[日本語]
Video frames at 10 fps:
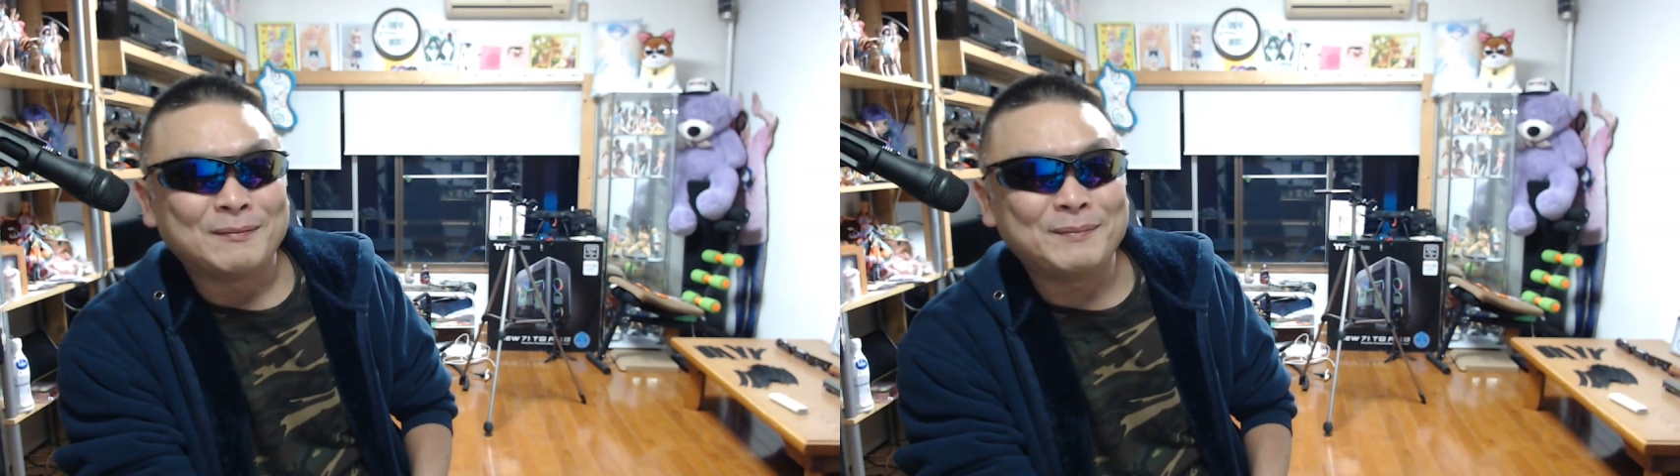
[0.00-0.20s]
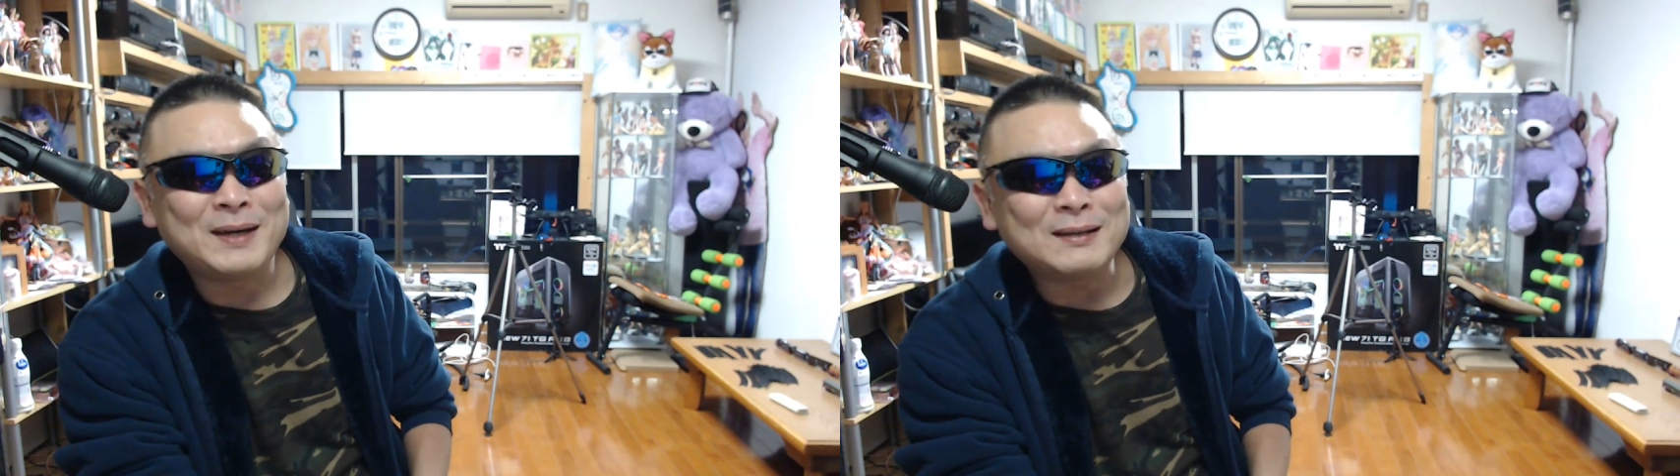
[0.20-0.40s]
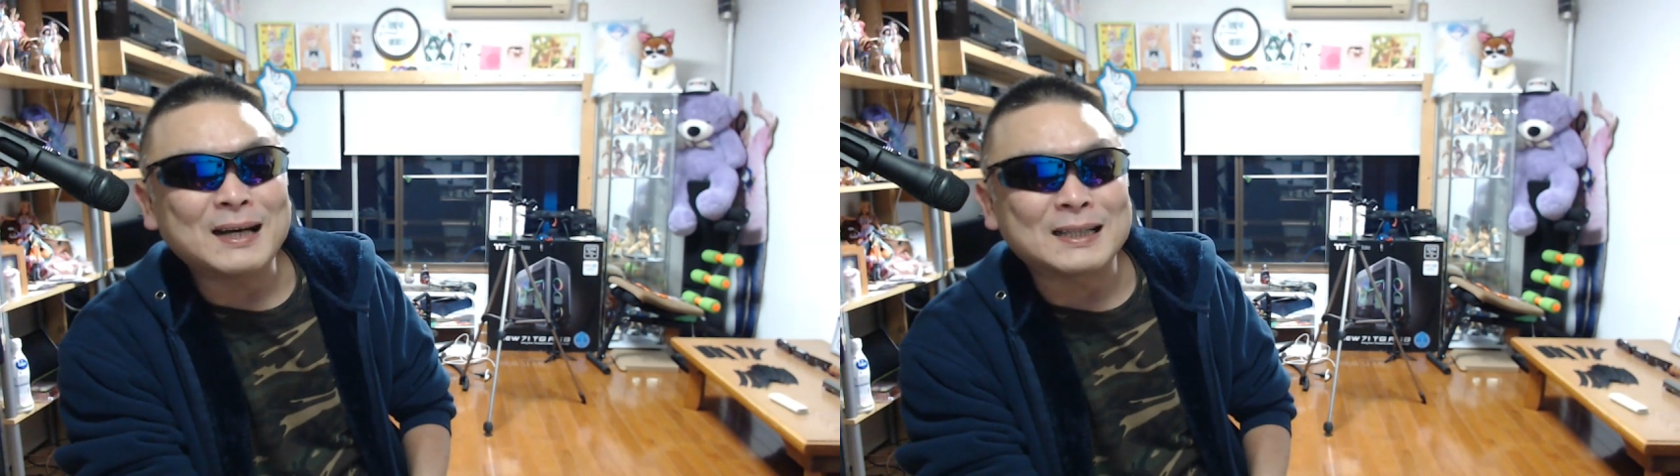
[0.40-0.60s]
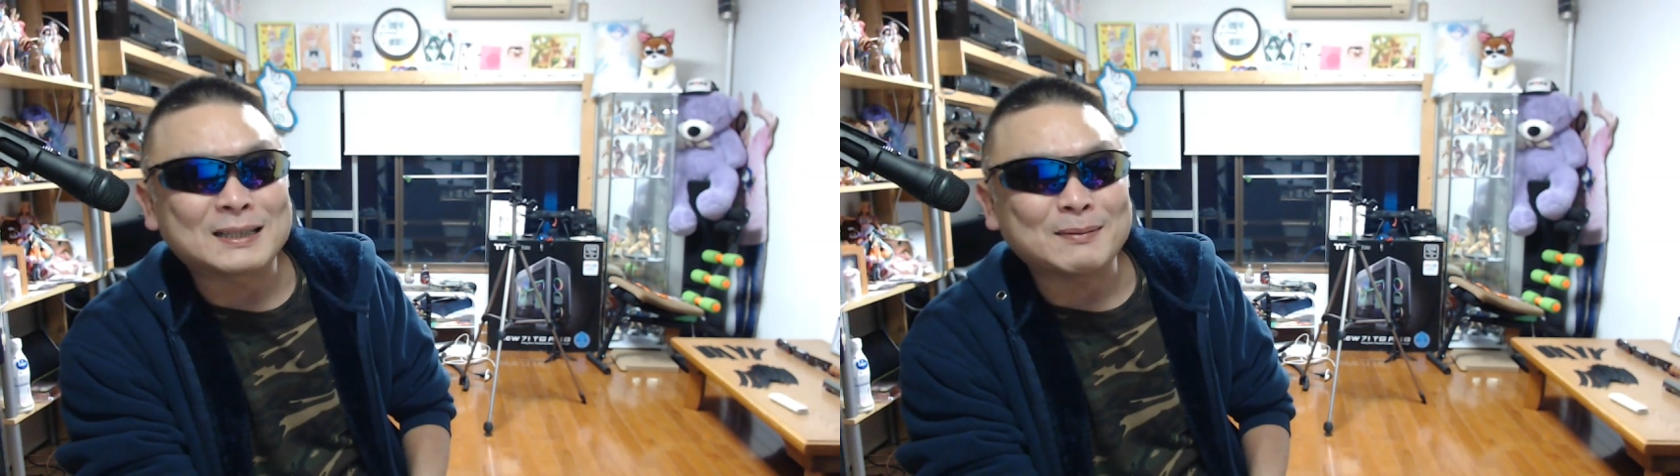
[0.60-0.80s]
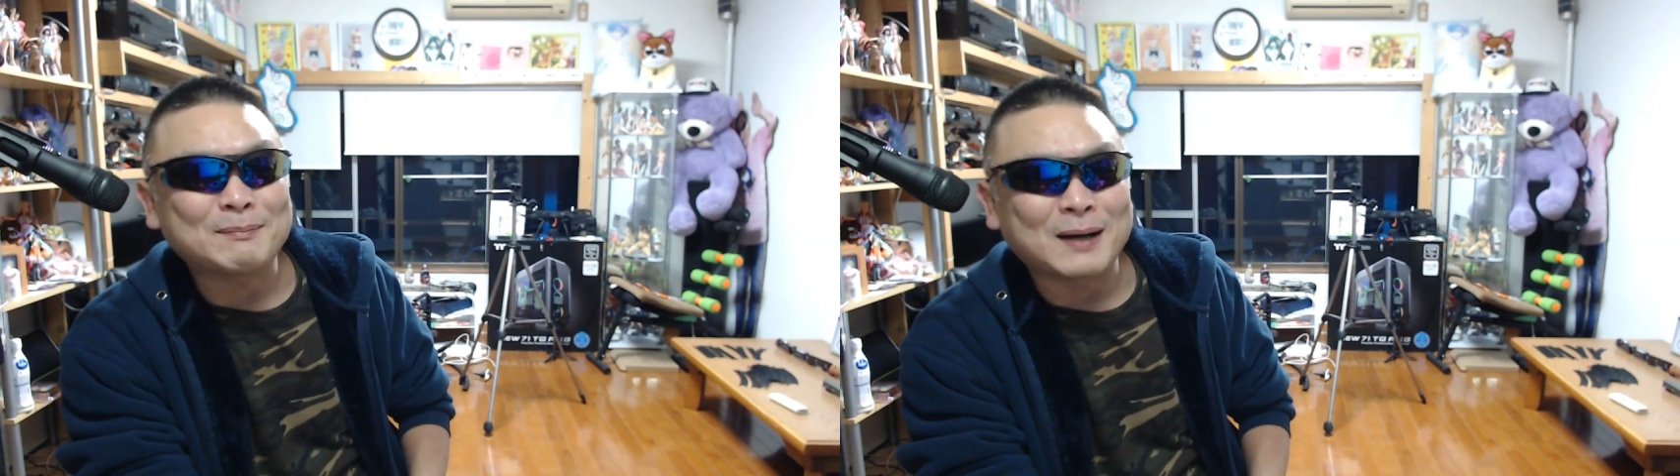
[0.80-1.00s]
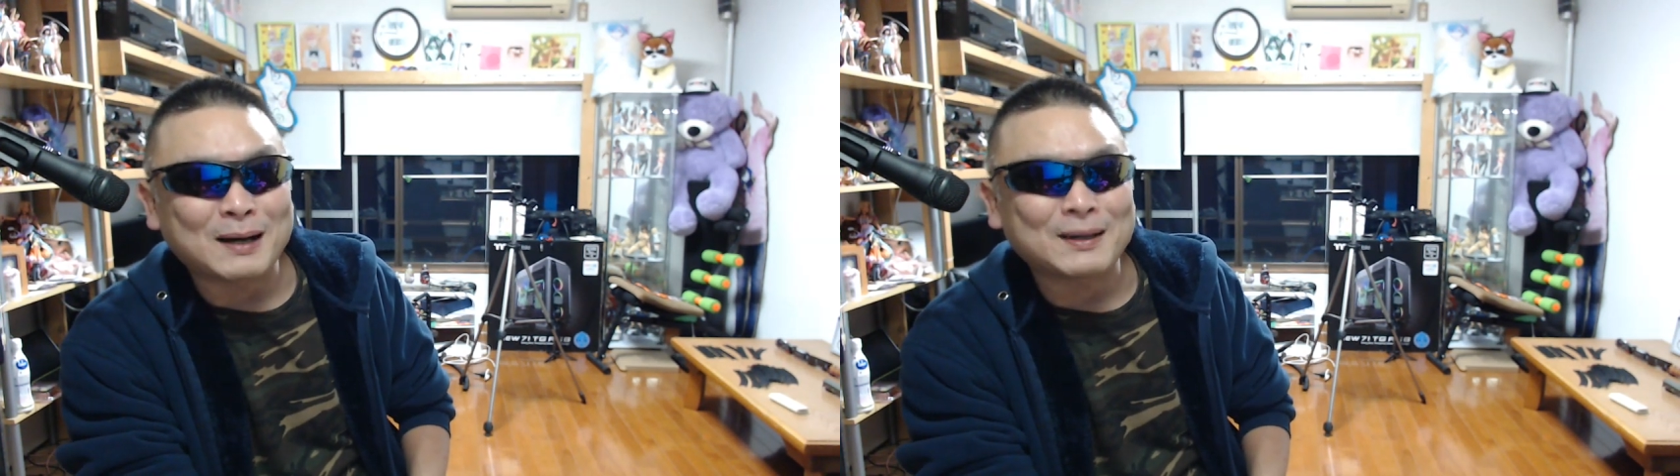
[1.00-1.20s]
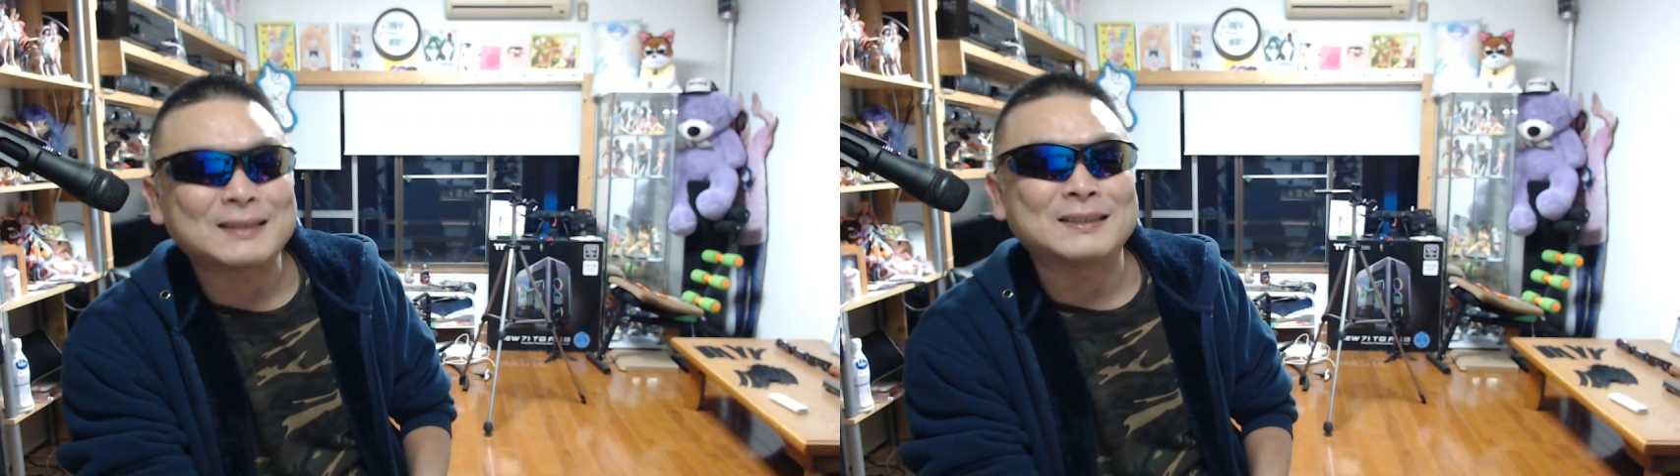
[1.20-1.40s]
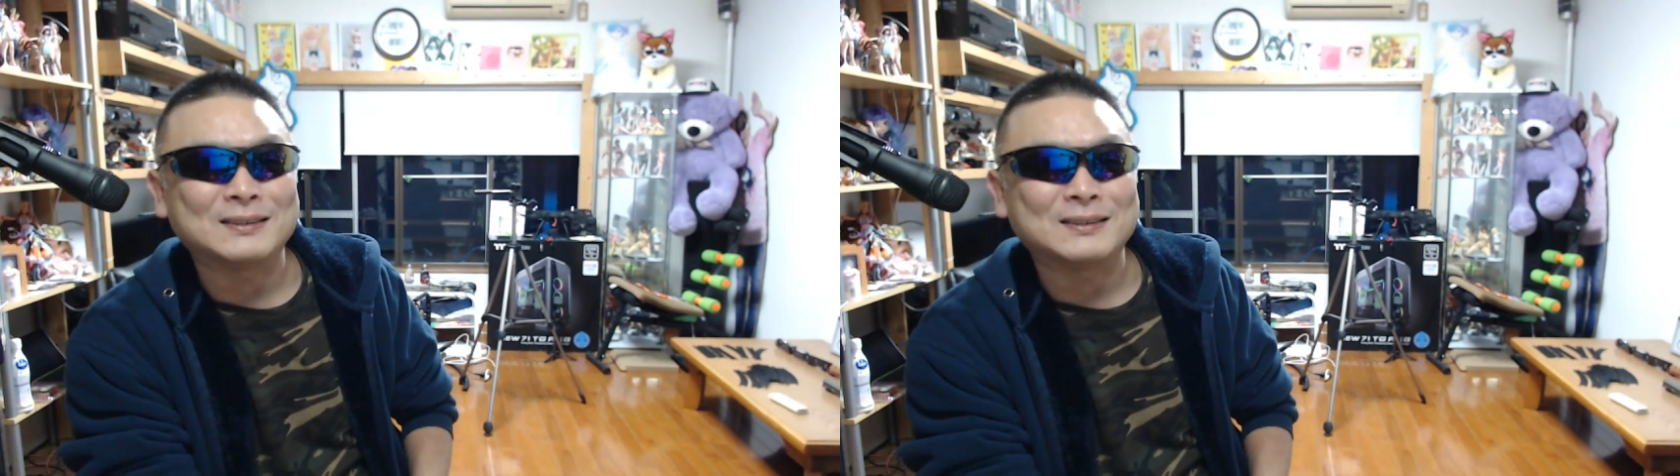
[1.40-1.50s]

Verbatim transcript: メールが一番バカバカ